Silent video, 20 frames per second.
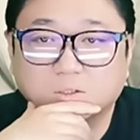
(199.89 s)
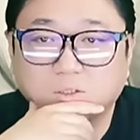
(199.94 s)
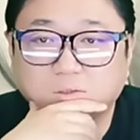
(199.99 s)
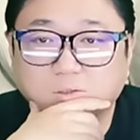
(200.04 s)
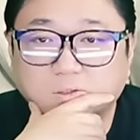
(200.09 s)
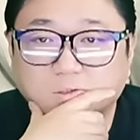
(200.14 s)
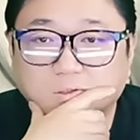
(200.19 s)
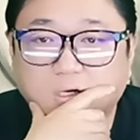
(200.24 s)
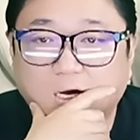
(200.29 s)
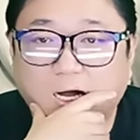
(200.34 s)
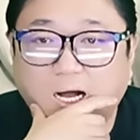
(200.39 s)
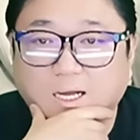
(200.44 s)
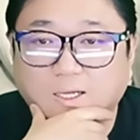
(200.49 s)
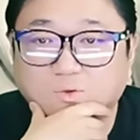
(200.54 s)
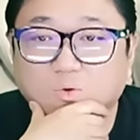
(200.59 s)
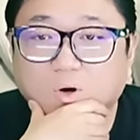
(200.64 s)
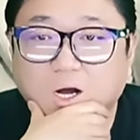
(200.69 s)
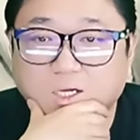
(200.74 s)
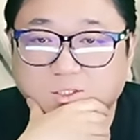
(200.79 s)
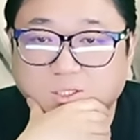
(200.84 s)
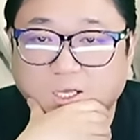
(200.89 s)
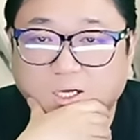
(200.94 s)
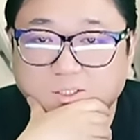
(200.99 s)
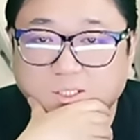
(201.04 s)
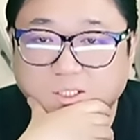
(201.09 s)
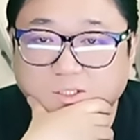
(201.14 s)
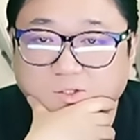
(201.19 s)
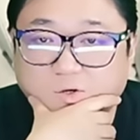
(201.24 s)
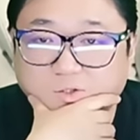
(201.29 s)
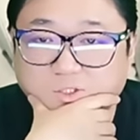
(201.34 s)
그 아동 학대가
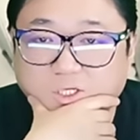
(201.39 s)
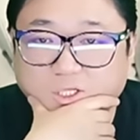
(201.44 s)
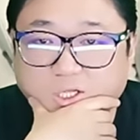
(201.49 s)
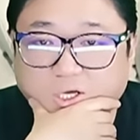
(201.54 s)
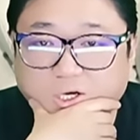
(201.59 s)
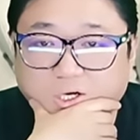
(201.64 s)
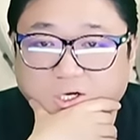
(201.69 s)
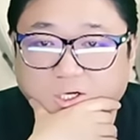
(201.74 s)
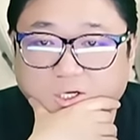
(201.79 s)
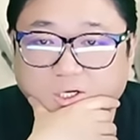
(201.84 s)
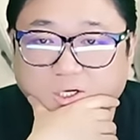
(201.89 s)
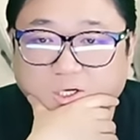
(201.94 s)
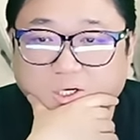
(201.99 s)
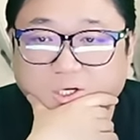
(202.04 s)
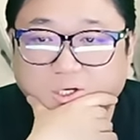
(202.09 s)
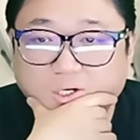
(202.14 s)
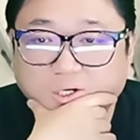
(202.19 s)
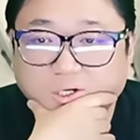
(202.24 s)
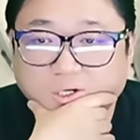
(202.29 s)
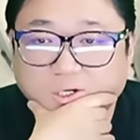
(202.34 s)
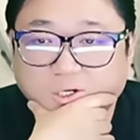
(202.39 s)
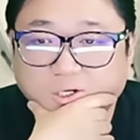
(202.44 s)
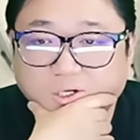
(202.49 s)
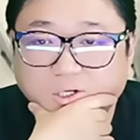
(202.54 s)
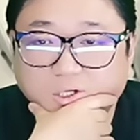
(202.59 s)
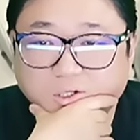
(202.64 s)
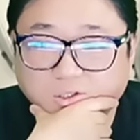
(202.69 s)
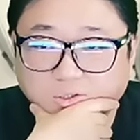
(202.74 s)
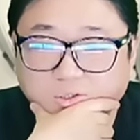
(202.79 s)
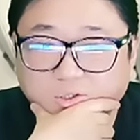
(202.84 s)
되는 거잖아
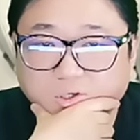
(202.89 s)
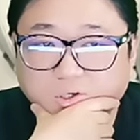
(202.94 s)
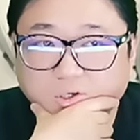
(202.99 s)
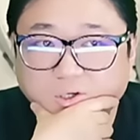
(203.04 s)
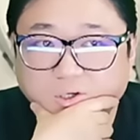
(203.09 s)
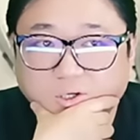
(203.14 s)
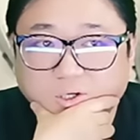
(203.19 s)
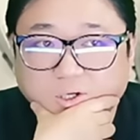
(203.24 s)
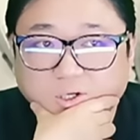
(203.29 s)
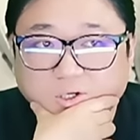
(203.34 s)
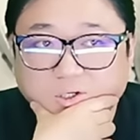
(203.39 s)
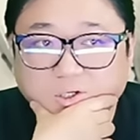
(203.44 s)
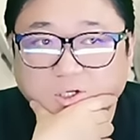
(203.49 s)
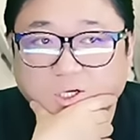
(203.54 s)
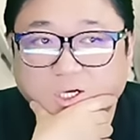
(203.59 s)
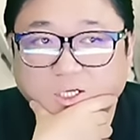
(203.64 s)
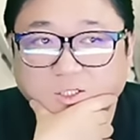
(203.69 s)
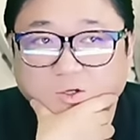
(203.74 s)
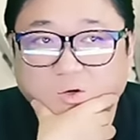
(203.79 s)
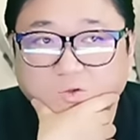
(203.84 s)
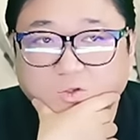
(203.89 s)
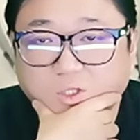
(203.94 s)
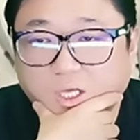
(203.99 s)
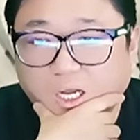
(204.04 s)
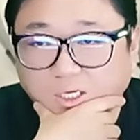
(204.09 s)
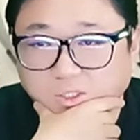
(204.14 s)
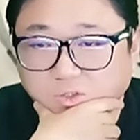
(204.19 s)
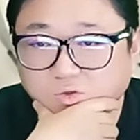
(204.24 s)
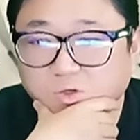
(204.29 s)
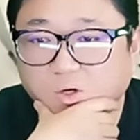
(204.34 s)
그죠? 그러니까는 어떻게
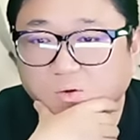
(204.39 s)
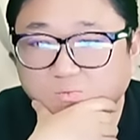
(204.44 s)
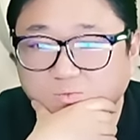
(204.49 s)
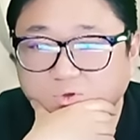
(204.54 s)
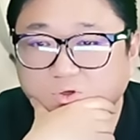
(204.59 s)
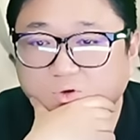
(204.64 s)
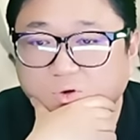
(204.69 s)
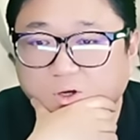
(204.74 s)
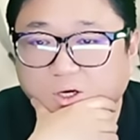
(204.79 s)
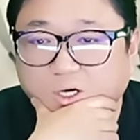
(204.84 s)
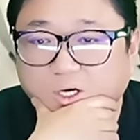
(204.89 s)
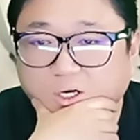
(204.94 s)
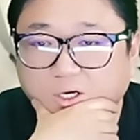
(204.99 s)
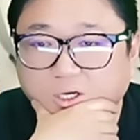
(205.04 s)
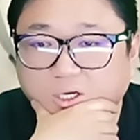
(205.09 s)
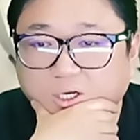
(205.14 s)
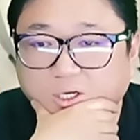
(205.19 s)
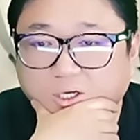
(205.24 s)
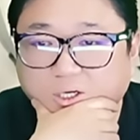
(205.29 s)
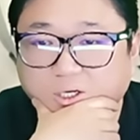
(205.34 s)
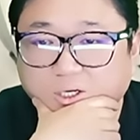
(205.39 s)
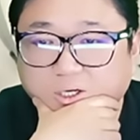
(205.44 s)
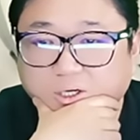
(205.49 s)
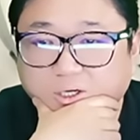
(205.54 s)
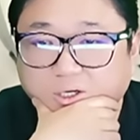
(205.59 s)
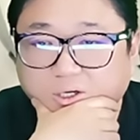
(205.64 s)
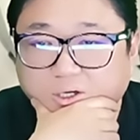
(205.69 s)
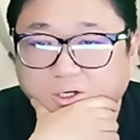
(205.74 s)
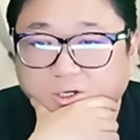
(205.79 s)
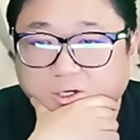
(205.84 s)
할 수가 없는 거야
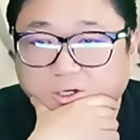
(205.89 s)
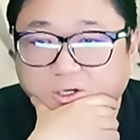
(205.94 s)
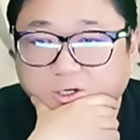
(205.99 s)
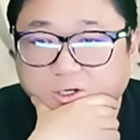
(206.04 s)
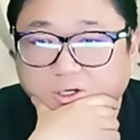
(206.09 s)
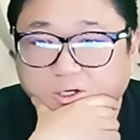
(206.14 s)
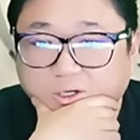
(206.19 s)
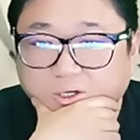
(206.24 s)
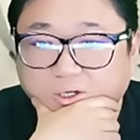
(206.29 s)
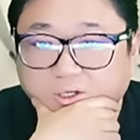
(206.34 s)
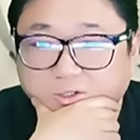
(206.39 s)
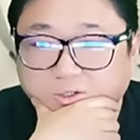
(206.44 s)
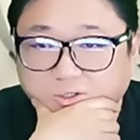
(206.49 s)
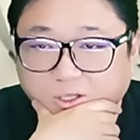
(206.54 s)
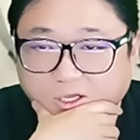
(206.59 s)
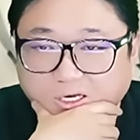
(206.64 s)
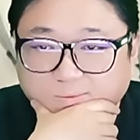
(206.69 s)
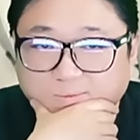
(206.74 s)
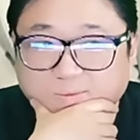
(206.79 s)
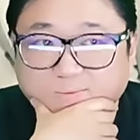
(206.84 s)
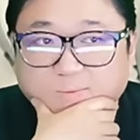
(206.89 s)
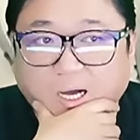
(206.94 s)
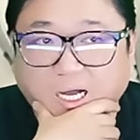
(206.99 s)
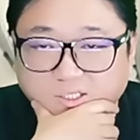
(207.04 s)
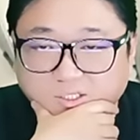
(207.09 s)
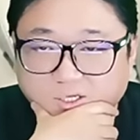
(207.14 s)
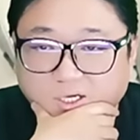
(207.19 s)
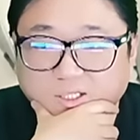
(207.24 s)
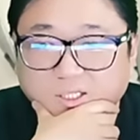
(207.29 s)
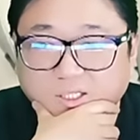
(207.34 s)
때리면
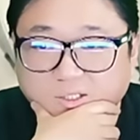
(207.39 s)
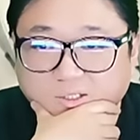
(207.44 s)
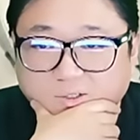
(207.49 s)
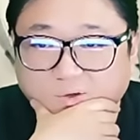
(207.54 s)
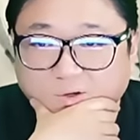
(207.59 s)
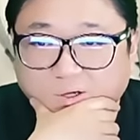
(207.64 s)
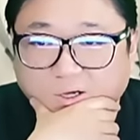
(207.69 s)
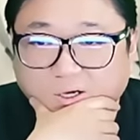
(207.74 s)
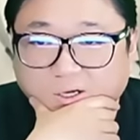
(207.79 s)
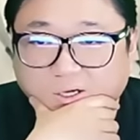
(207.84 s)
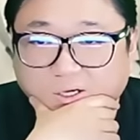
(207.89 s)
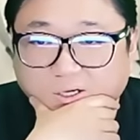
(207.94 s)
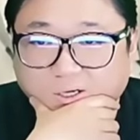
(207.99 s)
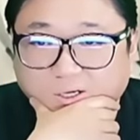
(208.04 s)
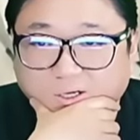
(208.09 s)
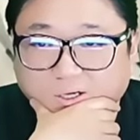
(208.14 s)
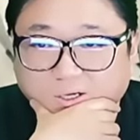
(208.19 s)
맞아야 되는 거야